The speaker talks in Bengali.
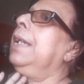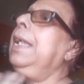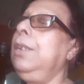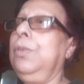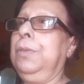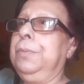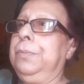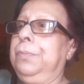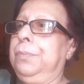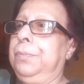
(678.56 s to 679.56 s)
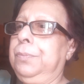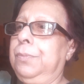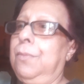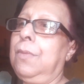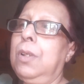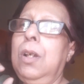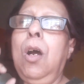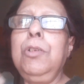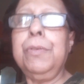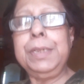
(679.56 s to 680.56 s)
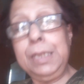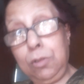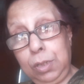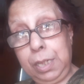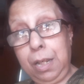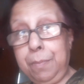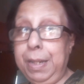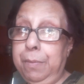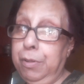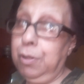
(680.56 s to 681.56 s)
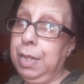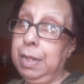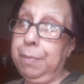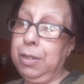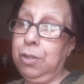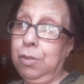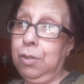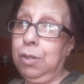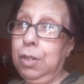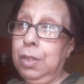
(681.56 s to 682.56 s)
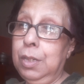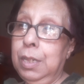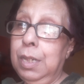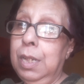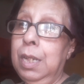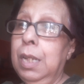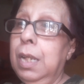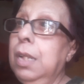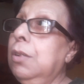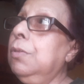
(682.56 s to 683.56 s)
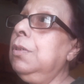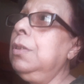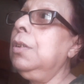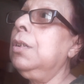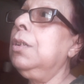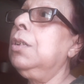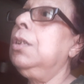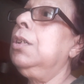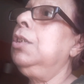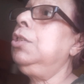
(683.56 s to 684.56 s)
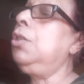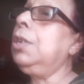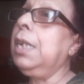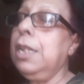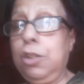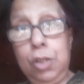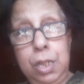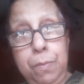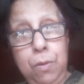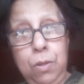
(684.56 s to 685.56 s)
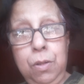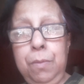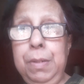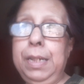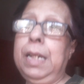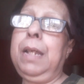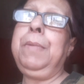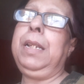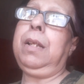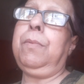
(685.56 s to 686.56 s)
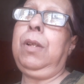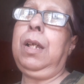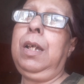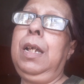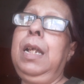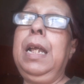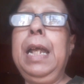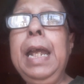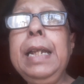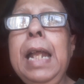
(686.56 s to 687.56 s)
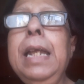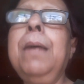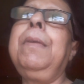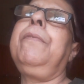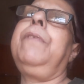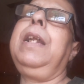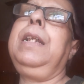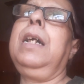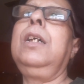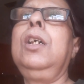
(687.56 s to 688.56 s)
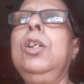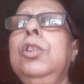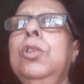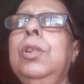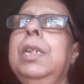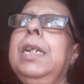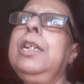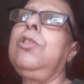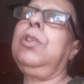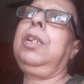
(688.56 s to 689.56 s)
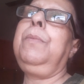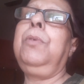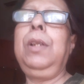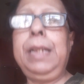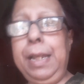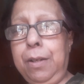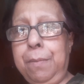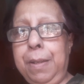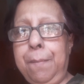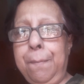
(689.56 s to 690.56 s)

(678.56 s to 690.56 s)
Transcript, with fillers: কিন্তু কন্ট্রোভার্সি করতেই হবে রেভিডিও ইনকামের জন্য কিন্তু সত্যিকে সত্যি বলো মিথ্যাকে মিথ্যা বলা এটাই আমার ফান্ডা সত্যিকে সত্যি বলতেই হবে